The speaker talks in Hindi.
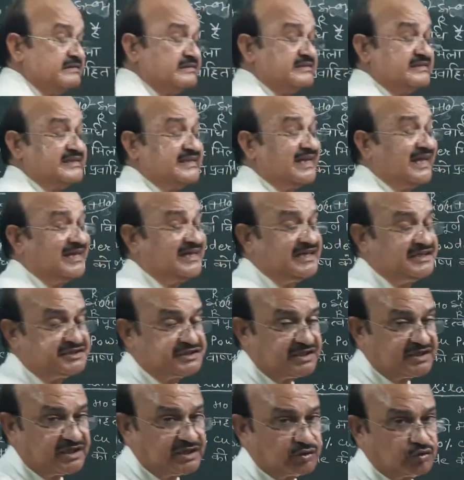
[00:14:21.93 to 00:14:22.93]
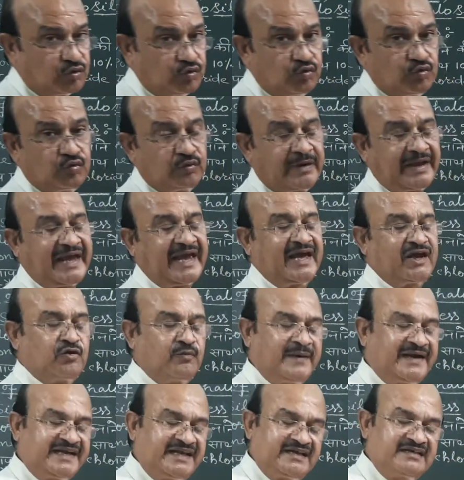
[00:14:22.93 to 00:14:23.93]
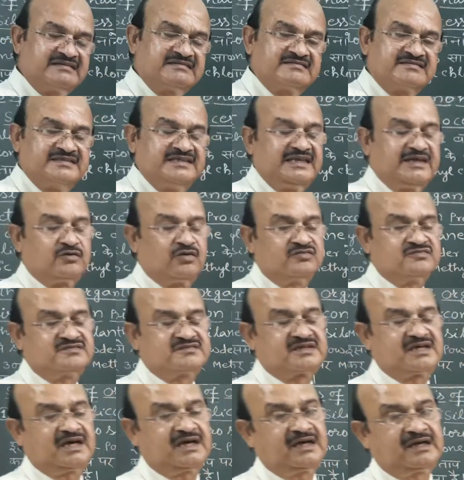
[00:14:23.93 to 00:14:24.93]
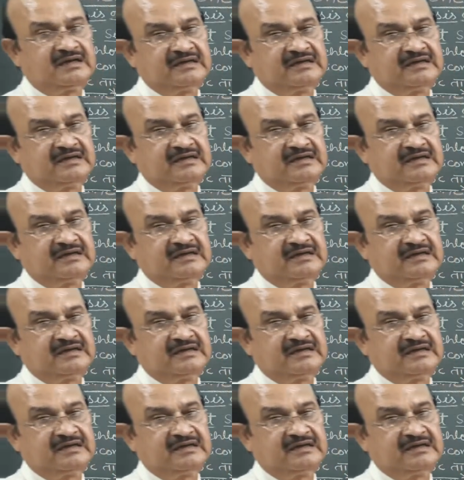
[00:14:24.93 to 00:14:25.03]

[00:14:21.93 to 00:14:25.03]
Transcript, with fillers: सिलाइलेशन के थ्रू एरोमेटिक सिलिकॉन्स का